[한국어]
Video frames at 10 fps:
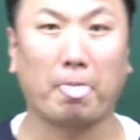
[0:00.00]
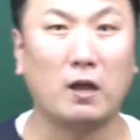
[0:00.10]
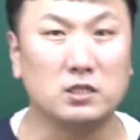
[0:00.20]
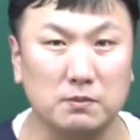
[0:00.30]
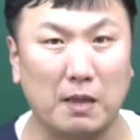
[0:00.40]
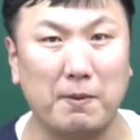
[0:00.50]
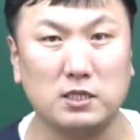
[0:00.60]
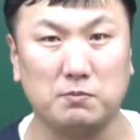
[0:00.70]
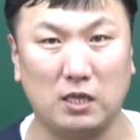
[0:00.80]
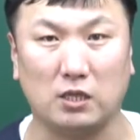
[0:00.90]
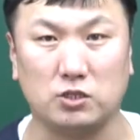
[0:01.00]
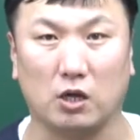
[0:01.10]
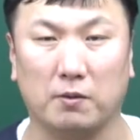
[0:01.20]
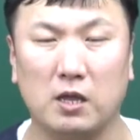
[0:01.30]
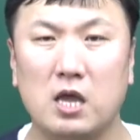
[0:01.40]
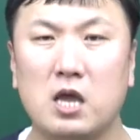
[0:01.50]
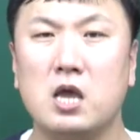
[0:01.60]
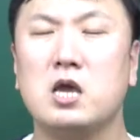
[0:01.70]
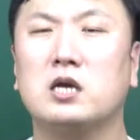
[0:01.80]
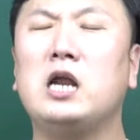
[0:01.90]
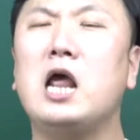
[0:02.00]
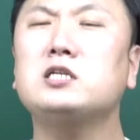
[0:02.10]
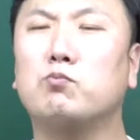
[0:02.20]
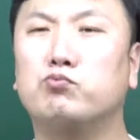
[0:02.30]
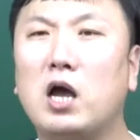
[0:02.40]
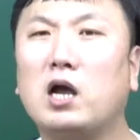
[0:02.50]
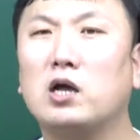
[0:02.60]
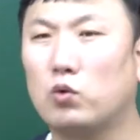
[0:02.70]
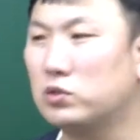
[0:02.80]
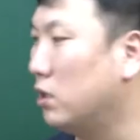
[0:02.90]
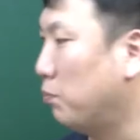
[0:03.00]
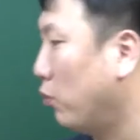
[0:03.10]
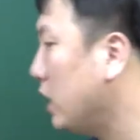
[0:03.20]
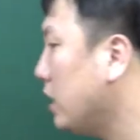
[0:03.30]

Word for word: 지금 내 말씀 이해됐죠? 그래서 문학과 독서는 보셔야